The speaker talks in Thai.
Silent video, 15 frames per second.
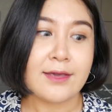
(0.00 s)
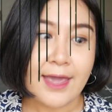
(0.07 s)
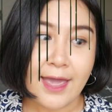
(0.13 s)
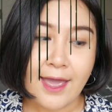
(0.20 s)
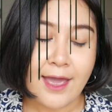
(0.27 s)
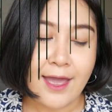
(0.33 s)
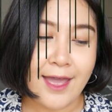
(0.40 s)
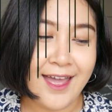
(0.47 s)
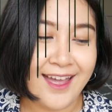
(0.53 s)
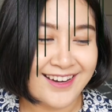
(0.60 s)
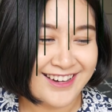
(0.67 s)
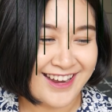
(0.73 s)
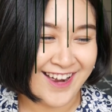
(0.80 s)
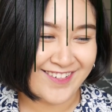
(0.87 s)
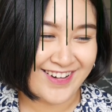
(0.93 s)
แก
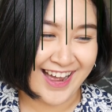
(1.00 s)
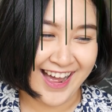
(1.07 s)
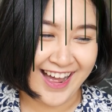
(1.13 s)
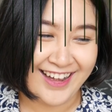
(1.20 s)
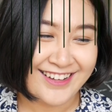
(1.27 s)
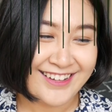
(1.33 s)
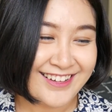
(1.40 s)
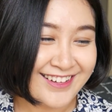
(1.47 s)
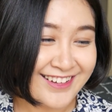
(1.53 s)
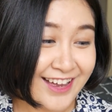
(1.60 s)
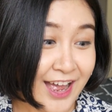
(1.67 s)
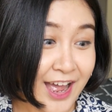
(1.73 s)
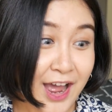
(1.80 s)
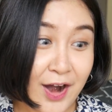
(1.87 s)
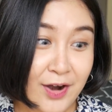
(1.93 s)
เดี๋ยวนะ
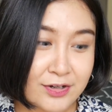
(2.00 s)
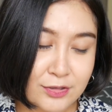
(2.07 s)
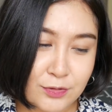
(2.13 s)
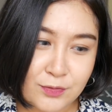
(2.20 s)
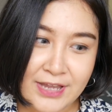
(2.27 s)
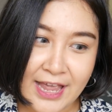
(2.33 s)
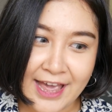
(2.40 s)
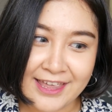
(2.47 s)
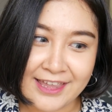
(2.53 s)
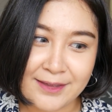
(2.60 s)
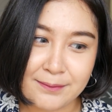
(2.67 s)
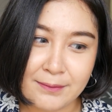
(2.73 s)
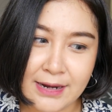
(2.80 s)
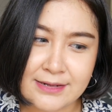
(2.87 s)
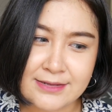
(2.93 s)
รูใหญ่
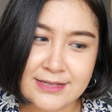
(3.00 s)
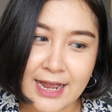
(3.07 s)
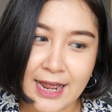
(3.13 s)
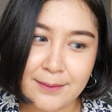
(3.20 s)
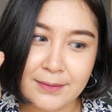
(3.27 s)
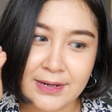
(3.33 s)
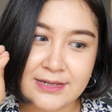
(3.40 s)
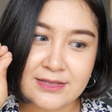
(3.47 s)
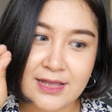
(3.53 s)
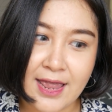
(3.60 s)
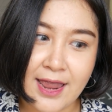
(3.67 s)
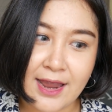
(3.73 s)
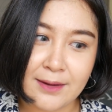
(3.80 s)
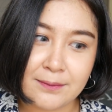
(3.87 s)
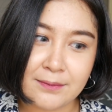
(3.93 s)
มันจะไม่แทร
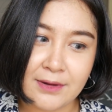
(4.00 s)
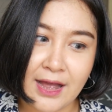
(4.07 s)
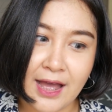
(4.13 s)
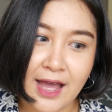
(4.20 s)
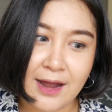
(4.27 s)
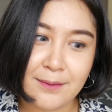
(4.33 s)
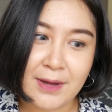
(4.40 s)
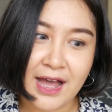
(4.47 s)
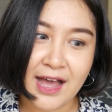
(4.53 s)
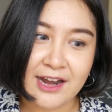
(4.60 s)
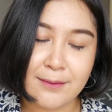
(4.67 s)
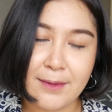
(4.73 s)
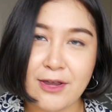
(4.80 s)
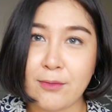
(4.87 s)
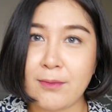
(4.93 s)
กข้างผ้าอ
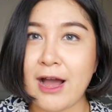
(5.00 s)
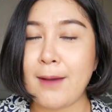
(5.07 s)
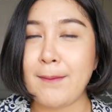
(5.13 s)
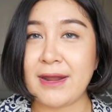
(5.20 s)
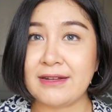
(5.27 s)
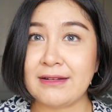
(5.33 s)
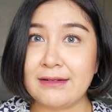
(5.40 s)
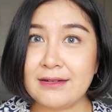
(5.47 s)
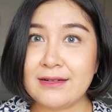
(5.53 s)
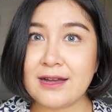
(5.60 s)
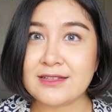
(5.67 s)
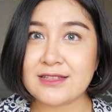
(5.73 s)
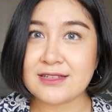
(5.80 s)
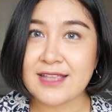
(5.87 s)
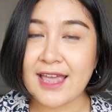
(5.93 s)
นามัยออกมาหมายถึงเลือ
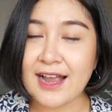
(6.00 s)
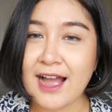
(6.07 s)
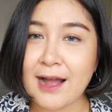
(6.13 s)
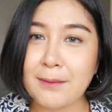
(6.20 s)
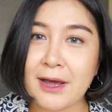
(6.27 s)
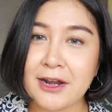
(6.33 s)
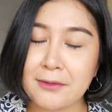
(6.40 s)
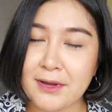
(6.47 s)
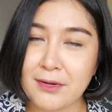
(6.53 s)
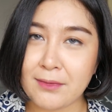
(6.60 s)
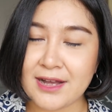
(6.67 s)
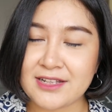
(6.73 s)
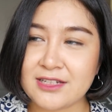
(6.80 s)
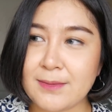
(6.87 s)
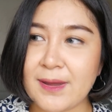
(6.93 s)
ดจะแทรกข้างผ้าอนามัยออ
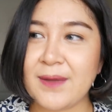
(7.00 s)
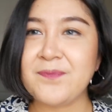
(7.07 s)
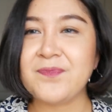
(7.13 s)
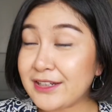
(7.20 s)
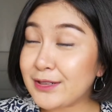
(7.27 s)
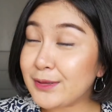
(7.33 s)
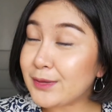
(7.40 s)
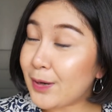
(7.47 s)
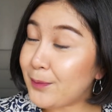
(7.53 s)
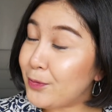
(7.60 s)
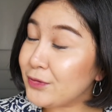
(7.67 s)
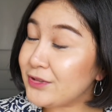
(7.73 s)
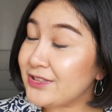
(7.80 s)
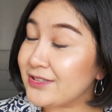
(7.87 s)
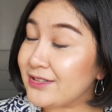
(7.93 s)
กมาใช่ไหมนี่คือเรา
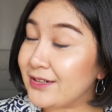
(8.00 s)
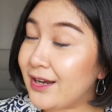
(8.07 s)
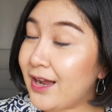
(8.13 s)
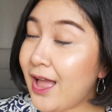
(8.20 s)
พูดถึง